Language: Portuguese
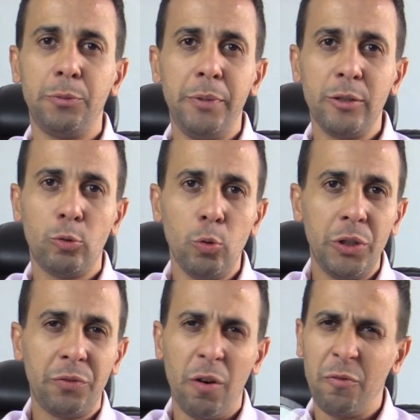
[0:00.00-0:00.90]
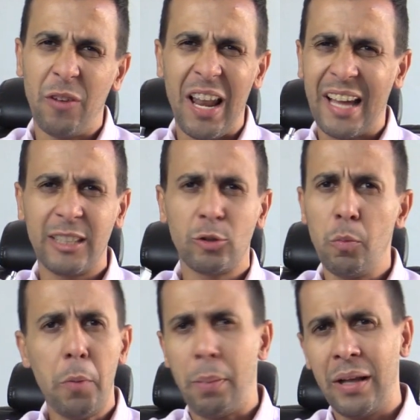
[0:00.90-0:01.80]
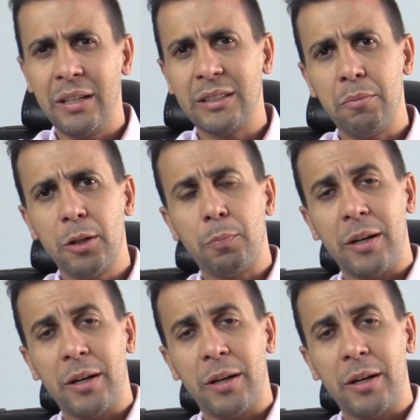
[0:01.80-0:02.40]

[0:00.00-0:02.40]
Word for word: bizus, vamos falar aqui sobre planejamento